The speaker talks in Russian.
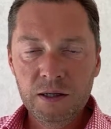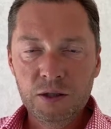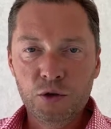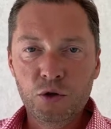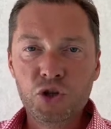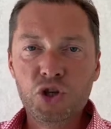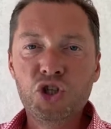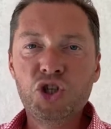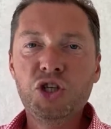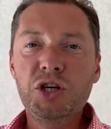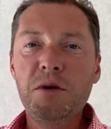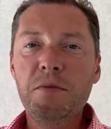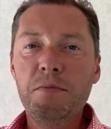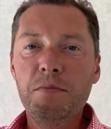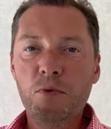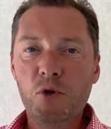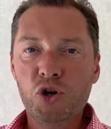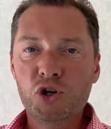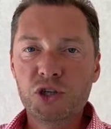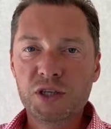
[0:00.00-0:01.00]
То есть чем
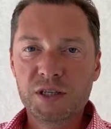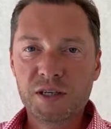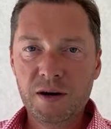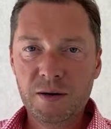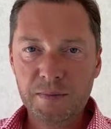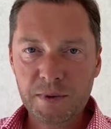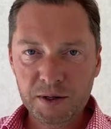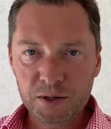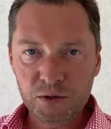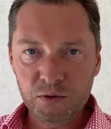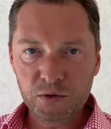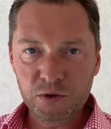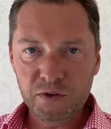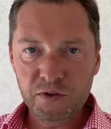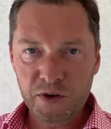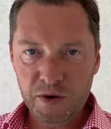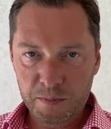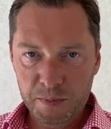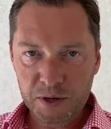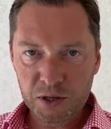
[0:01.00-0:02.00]
больше зарабатывают
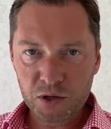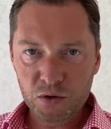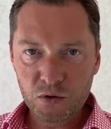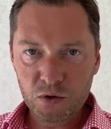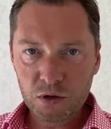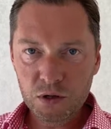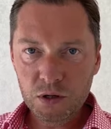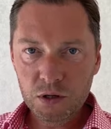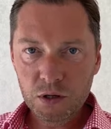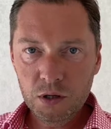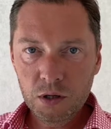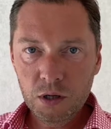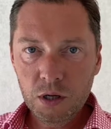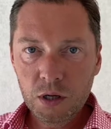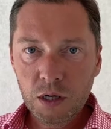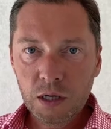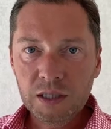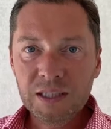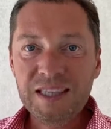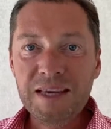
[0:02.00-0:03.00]
твои партнеры,
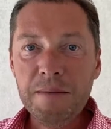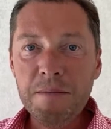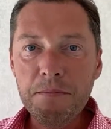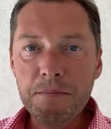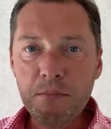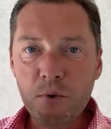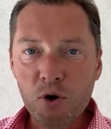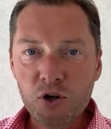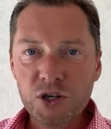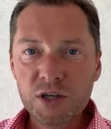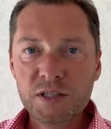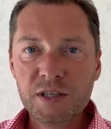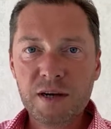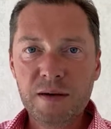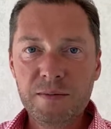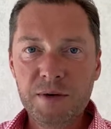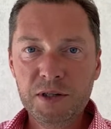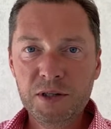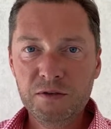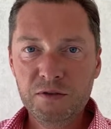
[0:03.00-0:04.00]
тем больше
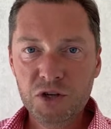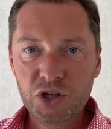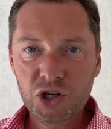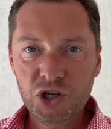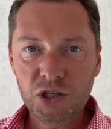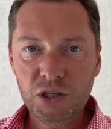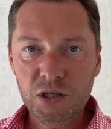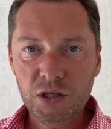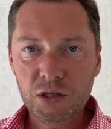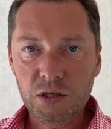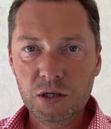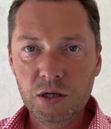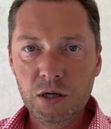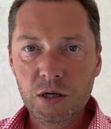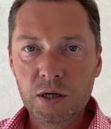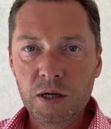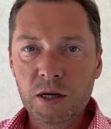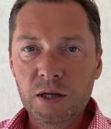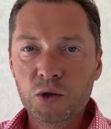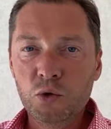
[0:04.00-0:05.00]
зарабатываешь ты.
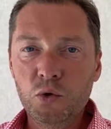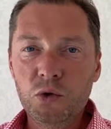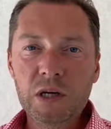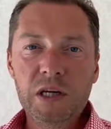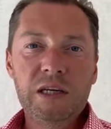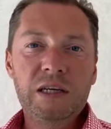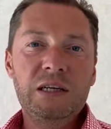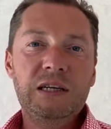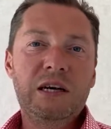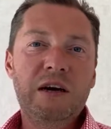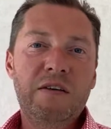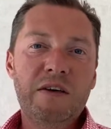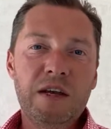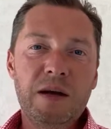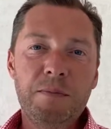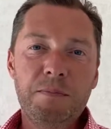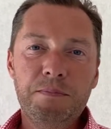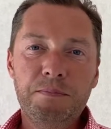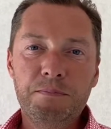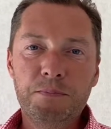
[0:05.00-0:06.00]
Ну или,
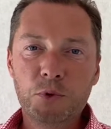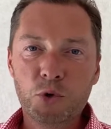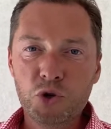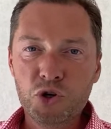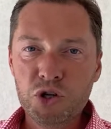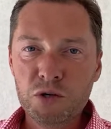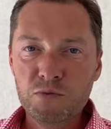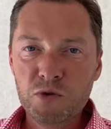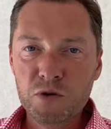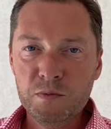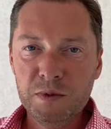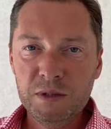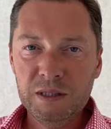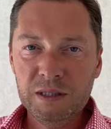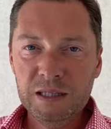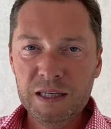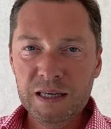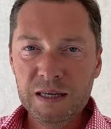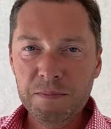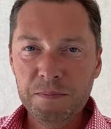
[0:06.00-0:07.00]
говоря проще, может быть,
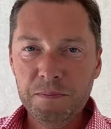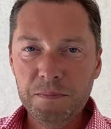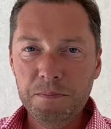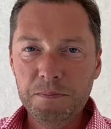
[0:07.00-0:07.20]
ты